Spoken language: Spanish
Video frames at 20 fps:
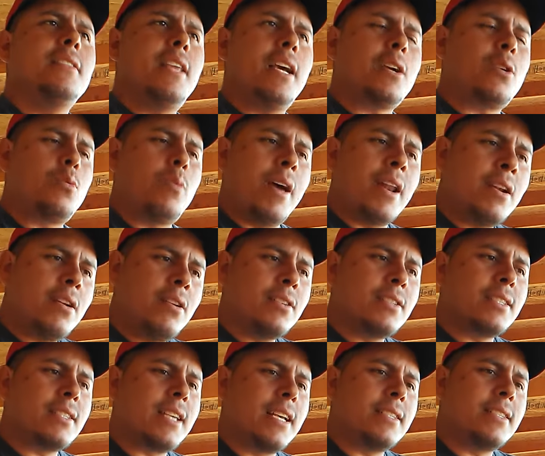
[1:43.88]
de
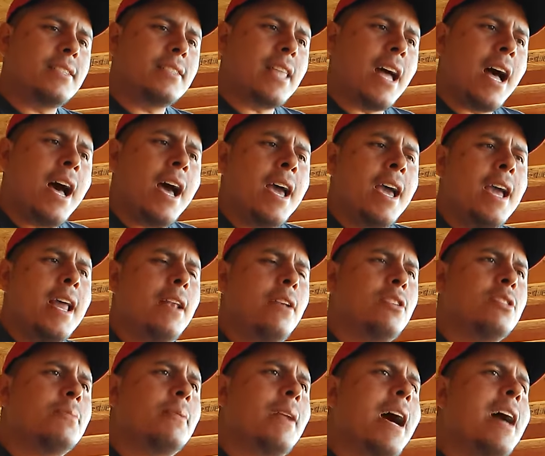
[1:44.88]
cuernos hasta en
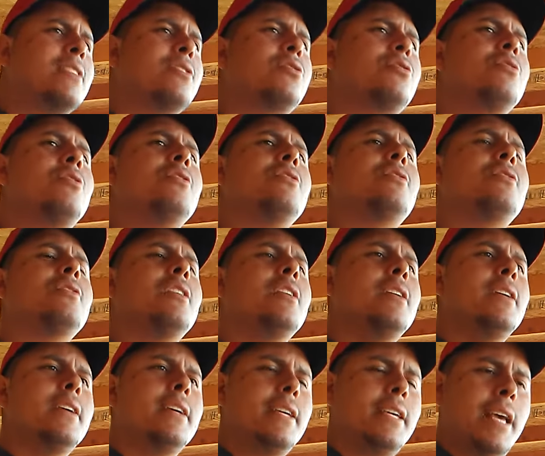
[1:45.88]
los brazos
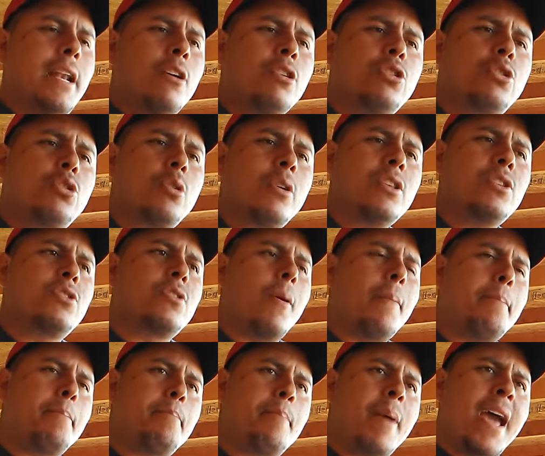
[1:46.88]
y el otro
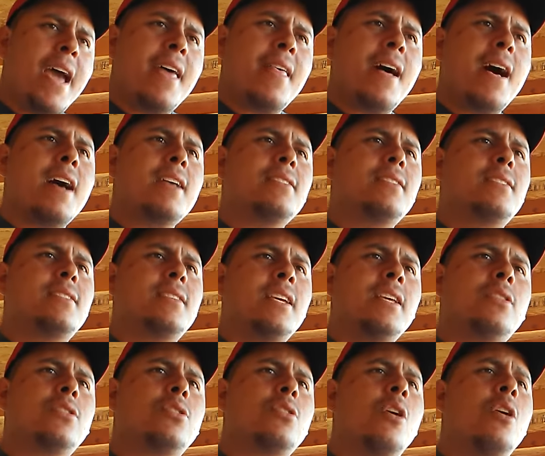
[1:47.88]
hecho
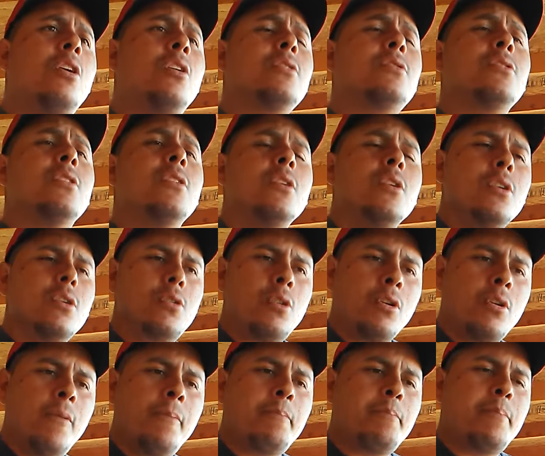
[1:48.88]
pedacitos
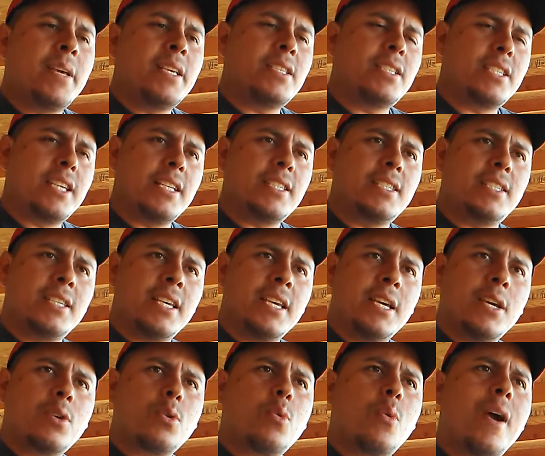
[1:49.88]
con un pinche
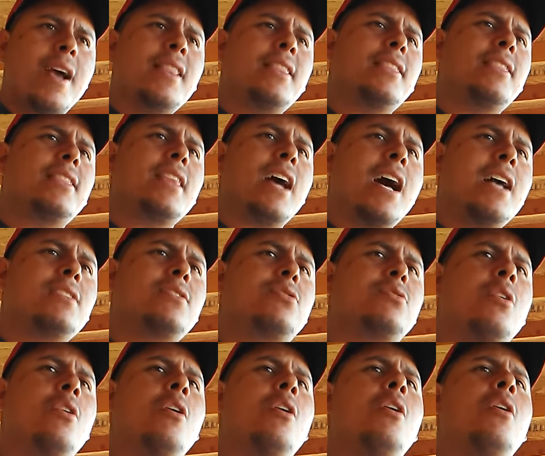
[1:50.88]

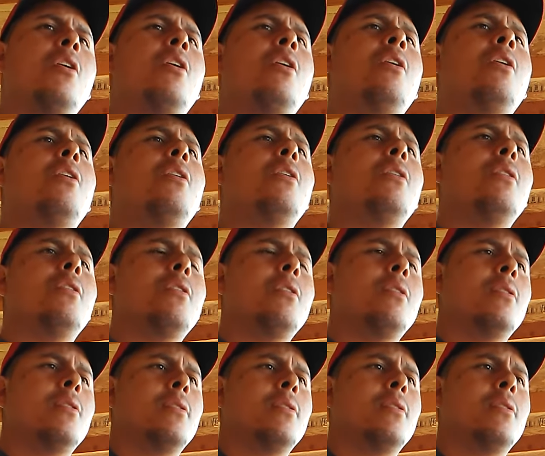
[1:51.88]
cincuentazo.